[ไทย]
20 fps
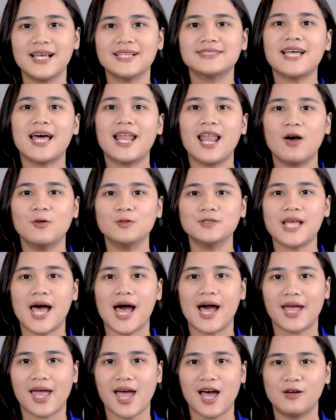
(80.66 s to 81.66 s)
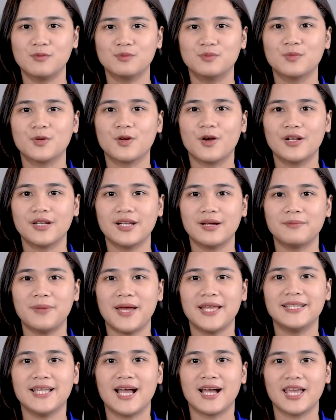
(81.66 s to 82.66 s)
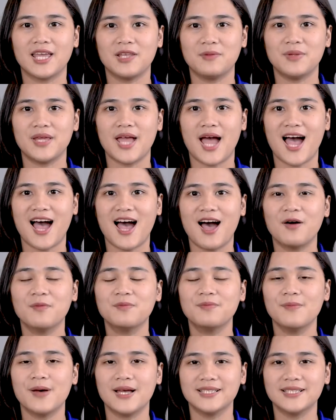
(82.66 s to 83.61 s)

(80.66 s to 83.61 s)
ซึ่งในแต่ละอุตสาหกรรมก็นำแผ่นยาง NBR